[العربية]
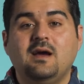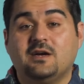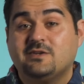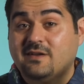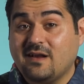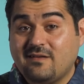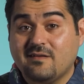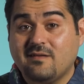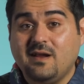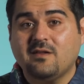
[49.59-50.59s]
عشان تكسر
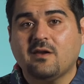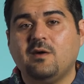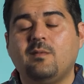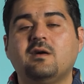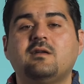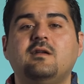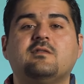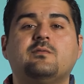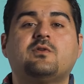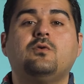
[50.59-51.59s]
سرعة الرامات
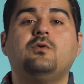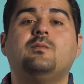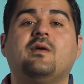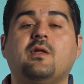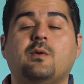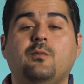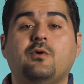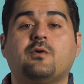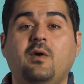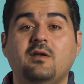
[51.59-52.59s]
لازم تكون المذر
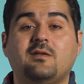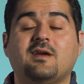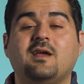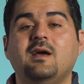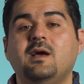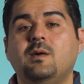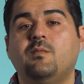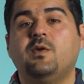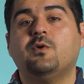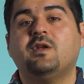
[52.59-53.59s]
بورد مالتك
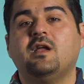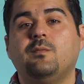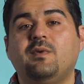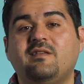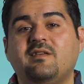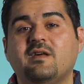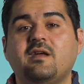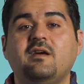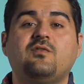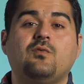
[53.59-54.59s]
من موديل بي
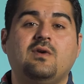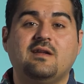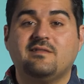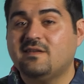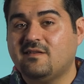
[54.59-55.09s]
سيريس ولا زد